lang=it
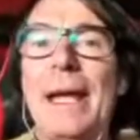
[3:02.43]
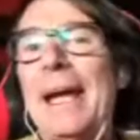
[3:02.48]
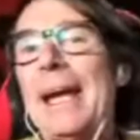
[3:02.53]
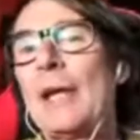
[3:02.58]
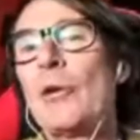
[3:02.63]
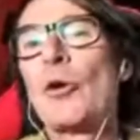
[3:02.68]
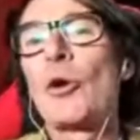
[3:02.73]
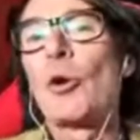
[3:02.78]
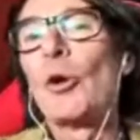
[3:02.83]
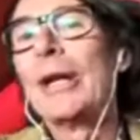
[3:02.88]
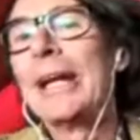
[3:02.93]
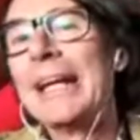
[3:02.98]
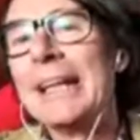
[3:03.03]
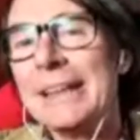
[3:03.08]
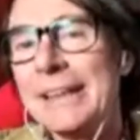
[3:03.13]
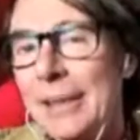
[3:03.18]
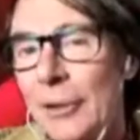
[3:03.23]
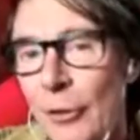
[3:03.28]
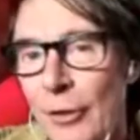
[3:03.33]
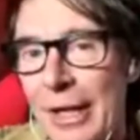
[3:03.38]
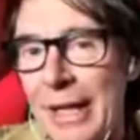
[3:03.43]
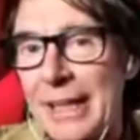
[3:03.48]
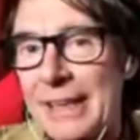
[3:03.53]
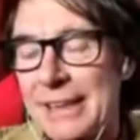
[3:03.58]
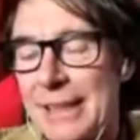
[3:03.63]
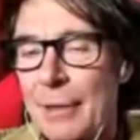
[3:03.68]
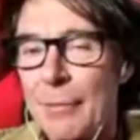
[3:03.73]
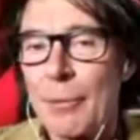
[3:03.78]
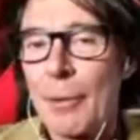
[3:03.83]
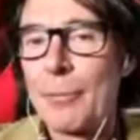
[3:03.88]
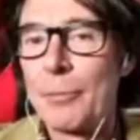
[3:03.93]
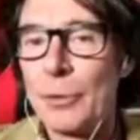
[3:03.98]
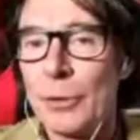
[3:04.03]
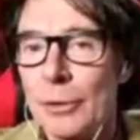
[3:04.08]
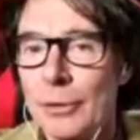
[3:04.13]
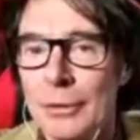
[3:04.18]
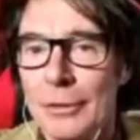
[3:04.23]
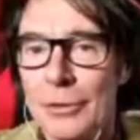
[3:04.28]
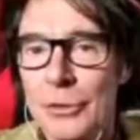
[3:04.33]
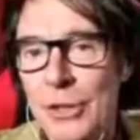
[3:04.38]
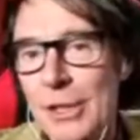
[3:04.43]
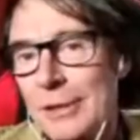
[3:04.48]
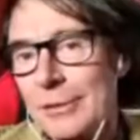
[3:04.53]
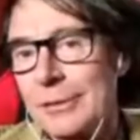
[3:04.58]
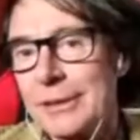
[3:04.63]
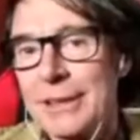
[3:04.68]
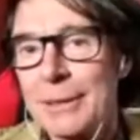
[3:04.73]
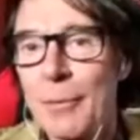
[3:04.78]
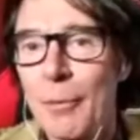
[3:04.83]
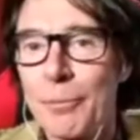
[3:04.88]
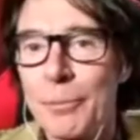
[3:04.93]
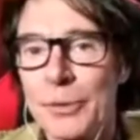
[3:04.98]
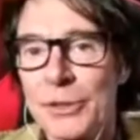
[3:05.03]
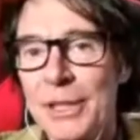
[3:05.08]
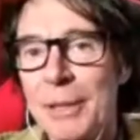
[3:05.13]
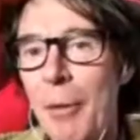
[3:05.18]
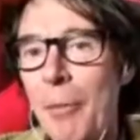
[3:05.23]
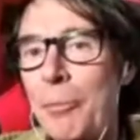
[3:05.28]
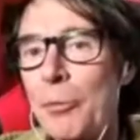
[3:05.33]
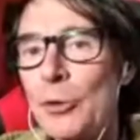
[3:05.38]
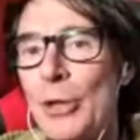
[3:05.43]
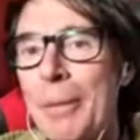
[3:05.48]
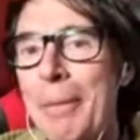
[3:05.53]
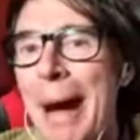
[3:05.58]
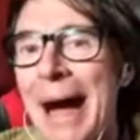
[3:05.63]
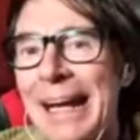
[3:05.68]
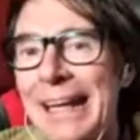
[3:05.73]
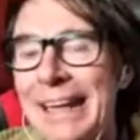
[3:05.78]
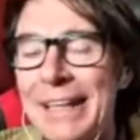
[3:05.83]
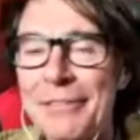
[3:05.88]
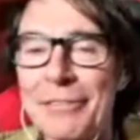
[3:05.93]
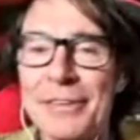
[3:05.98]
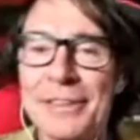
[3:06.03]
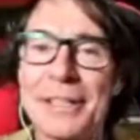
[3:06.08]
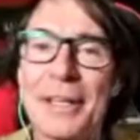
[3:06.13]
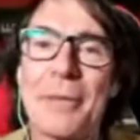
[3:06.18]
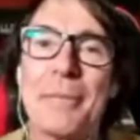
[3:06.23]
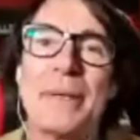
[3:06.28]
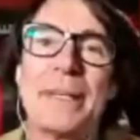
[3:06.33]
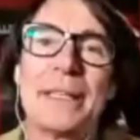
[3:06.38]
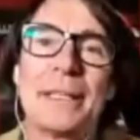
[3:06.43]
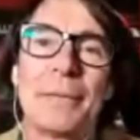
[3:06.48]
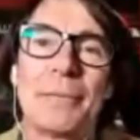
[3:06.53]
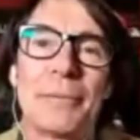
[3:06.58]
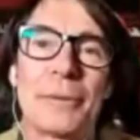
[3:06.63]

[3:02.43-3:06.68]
E noi con i lenti non è che siamo proprio, cioè, noi siamo, siamo, più da balli. Siamo effettivamente.